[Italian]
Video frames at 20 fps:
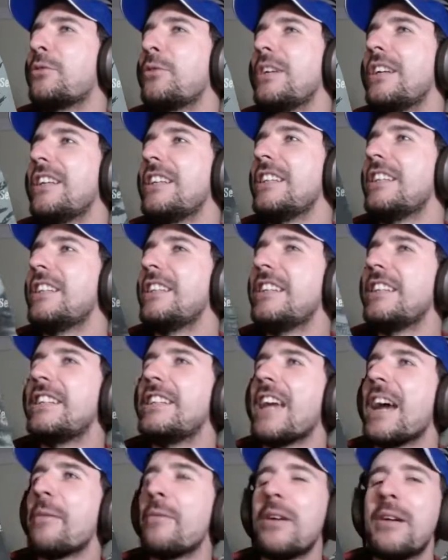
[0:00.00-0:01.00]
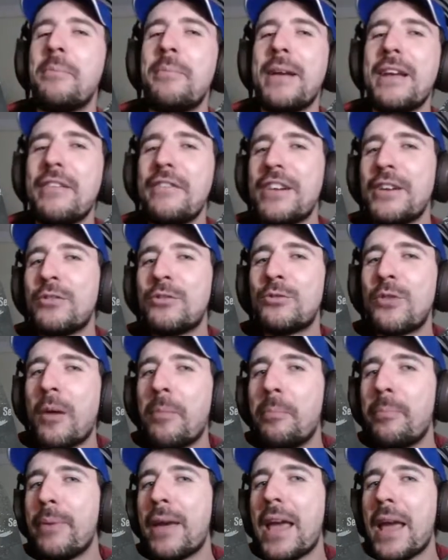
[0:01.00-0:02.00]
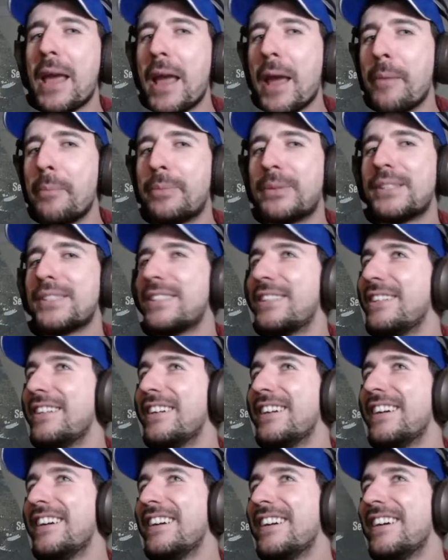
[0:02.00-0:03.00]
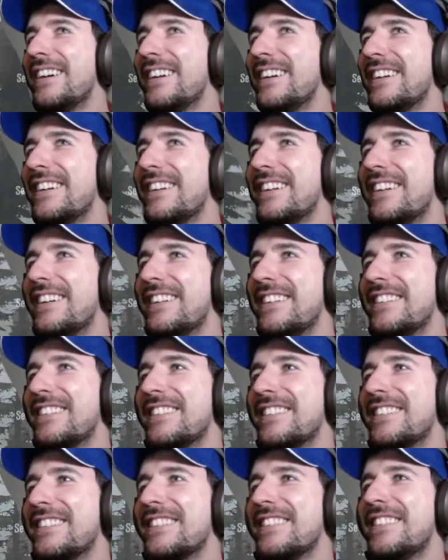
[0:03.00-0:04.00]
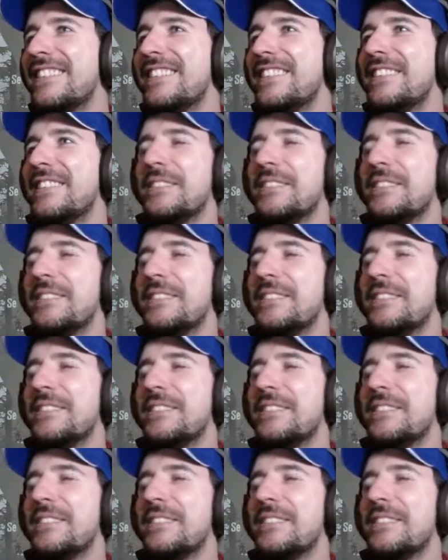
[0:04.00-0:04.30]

quindi diamo il benvenuto a Pebs. Buongiorno.